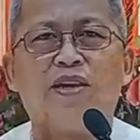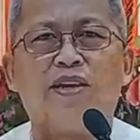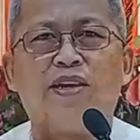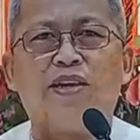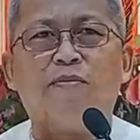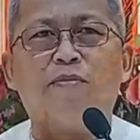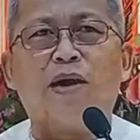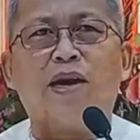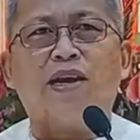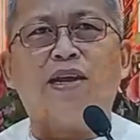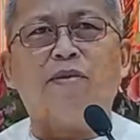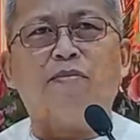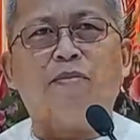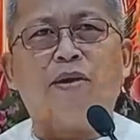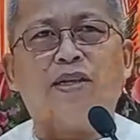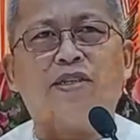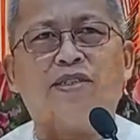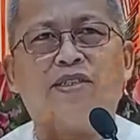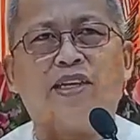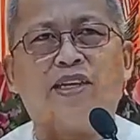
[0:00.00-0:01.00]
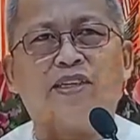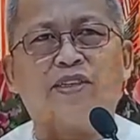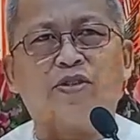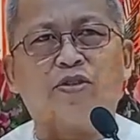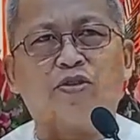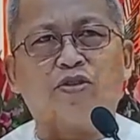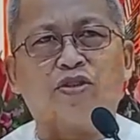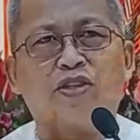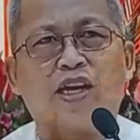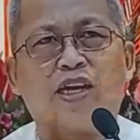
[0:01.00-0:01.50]
ni balibad si
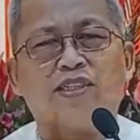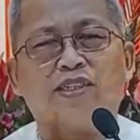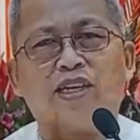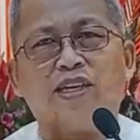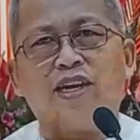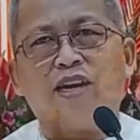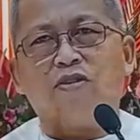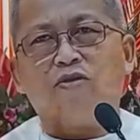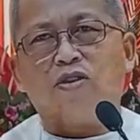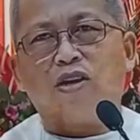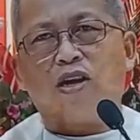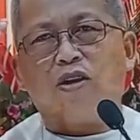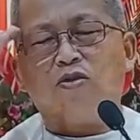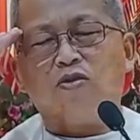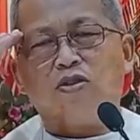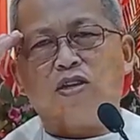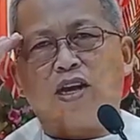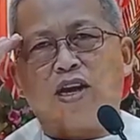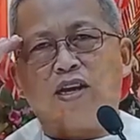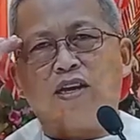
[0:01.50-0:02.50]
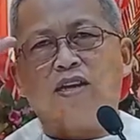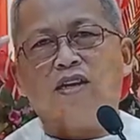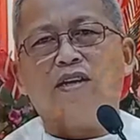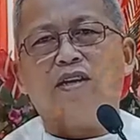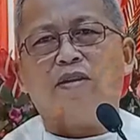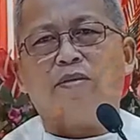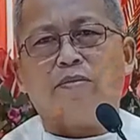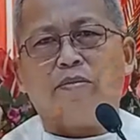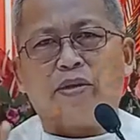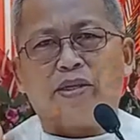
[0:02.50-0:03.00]
Hesus kay sa iyang hunahuna
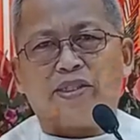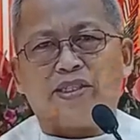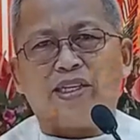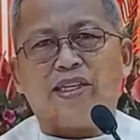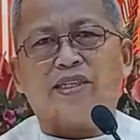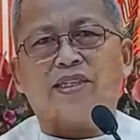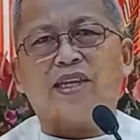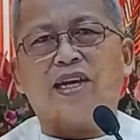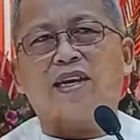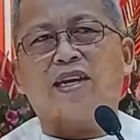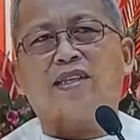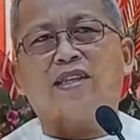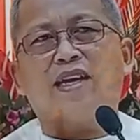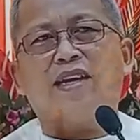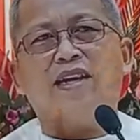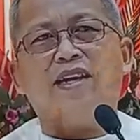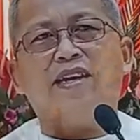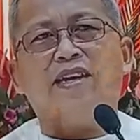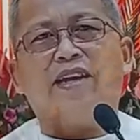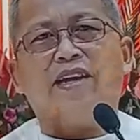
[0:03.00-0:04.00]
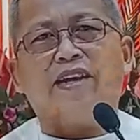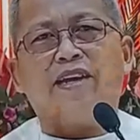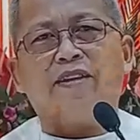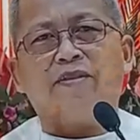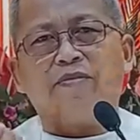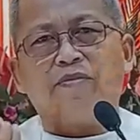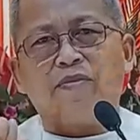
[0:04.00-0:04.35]
bisita ra ta dinhi